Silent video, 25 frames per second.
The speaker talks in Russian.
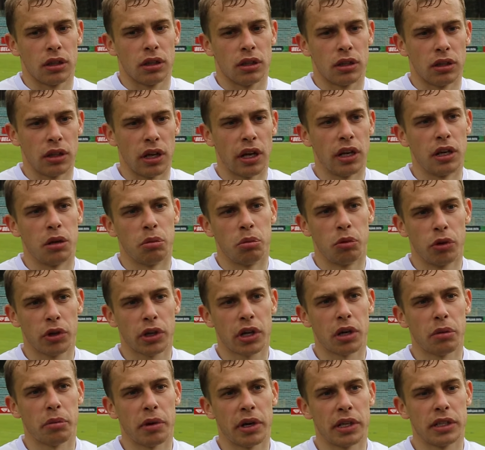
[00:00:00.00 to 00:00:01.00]
дали бой
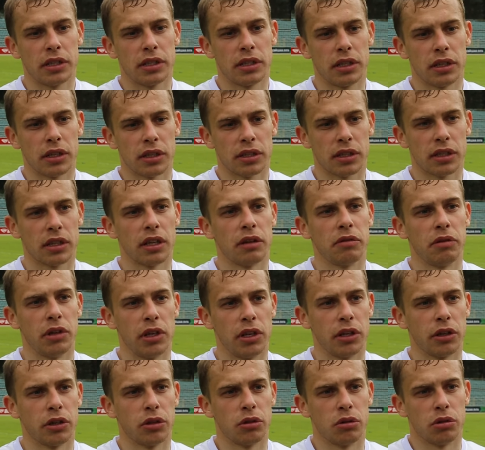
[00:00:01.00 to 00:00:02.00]
команде,
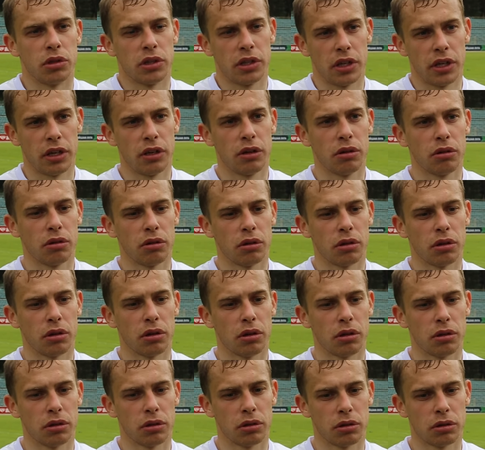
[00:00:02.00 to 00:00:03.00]
остановили их серию
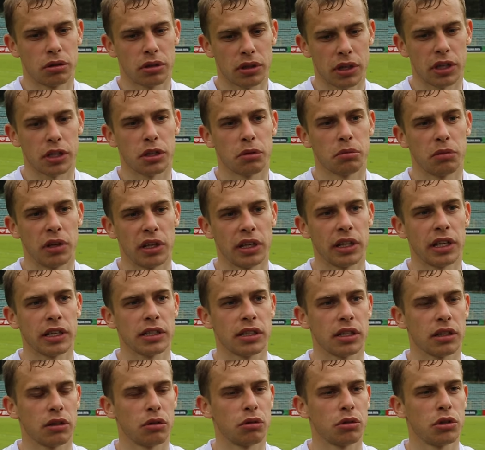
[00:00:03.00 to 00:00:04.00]
скажем, для
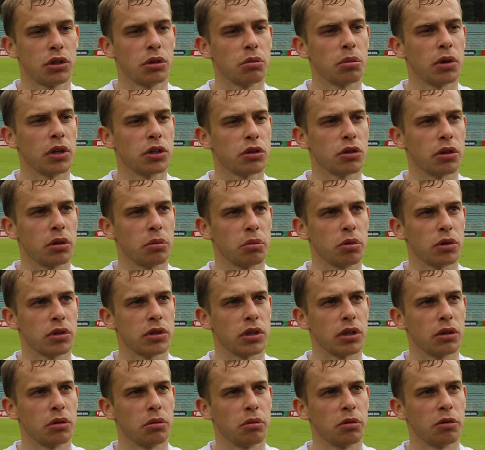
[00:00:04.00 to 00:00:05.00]
нас это очень большой
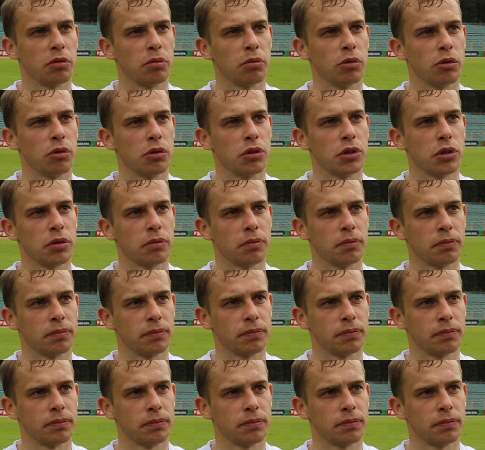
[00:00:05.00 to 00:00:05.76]
импульс, я думаю, в будущем.